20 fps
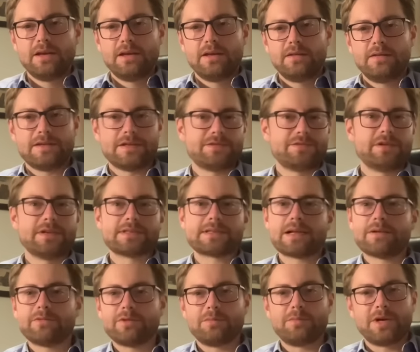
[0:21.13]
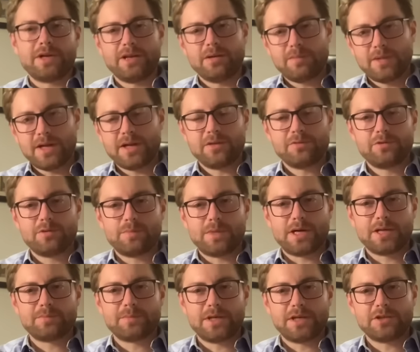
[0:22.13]
dass wir das einfach mal in einem anderen Format
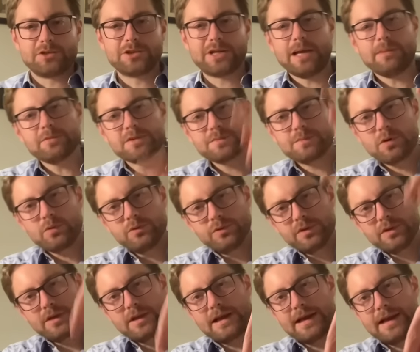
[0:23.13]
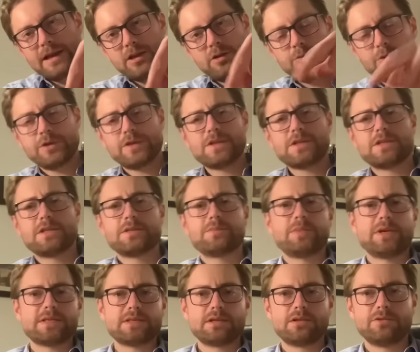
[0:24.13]
machen. Schreibt es mal unten rein, ob euch das jetzt
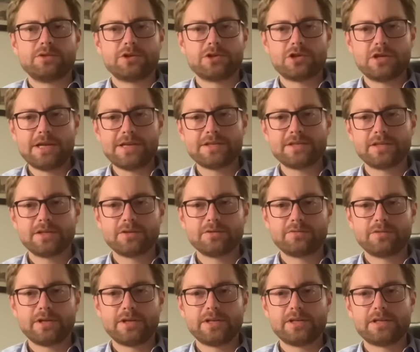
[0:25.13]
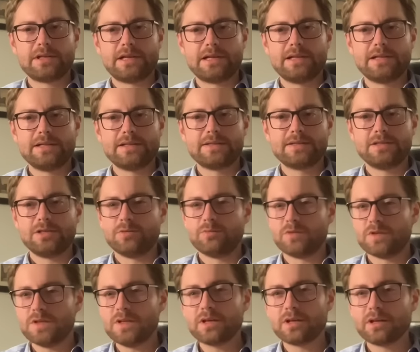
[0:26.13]
besser oder schlechter gefällt als die
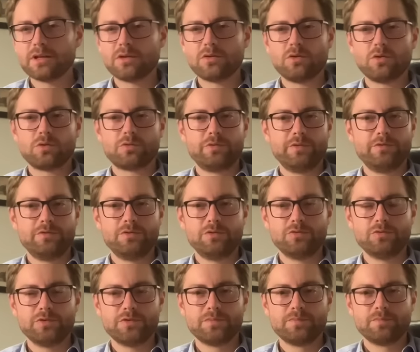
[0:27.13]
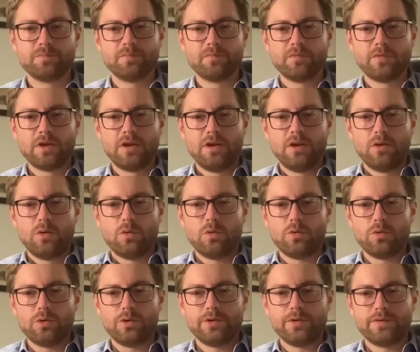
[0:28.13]
bisherigen Log-Reviews.
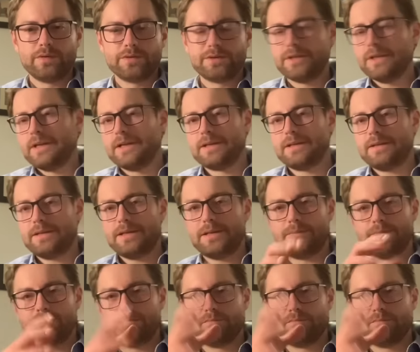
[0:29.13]
Und je nachdem,